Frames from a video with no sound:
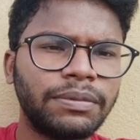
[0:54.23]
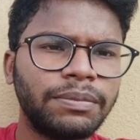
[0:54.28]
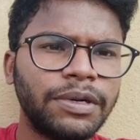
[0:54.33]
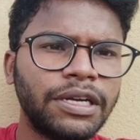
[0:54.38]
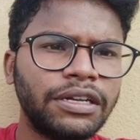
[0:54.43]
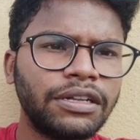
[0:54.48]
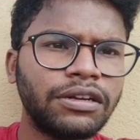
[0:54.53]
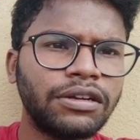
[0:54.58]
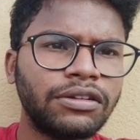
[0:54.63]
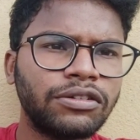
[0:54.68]

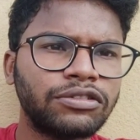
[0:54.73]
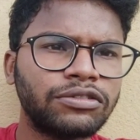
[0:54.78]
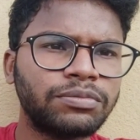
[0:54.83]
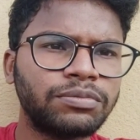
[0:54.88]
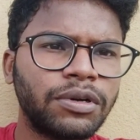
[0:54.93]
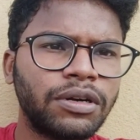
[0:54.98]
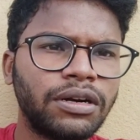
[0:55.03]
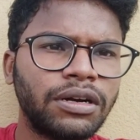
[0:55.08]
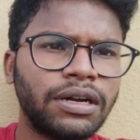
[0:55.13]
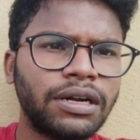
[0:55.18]
மெட்டீரியல் யூஸ்
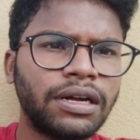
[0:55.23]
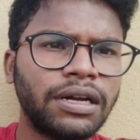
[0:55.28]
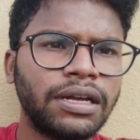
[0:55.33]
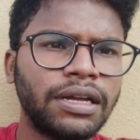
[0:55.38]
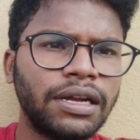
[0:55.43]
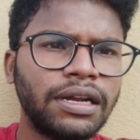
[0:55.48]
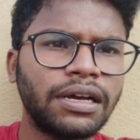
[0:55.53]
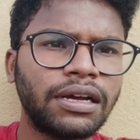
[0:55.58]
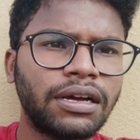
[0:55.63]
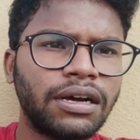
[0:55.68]
பண்ணுறாங்க
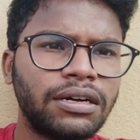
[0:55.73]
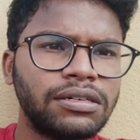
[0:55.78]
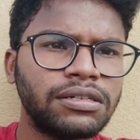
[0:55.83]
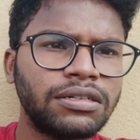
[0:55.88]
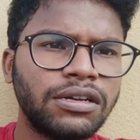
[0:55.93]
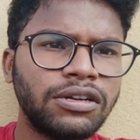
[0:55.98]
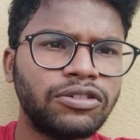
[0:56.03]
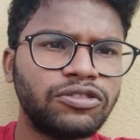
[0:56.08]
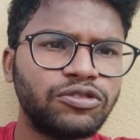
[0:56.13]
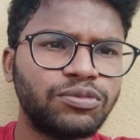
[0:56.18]
என்ன
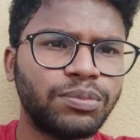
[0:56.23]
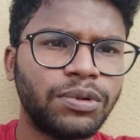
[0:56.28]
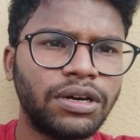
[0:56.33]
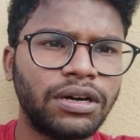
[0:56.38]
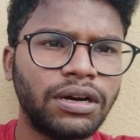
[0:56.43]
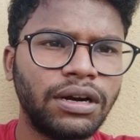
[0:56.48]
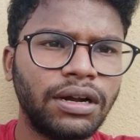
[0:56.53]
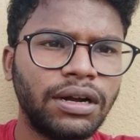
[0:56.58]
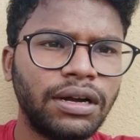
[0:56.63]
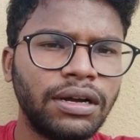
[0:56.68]
காஸ்ட்டில் யூஸ்
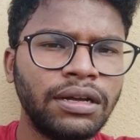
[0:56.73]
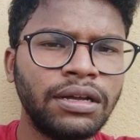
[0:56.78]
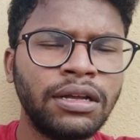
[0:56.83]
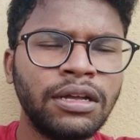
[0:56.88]
பண்ணுறாங்க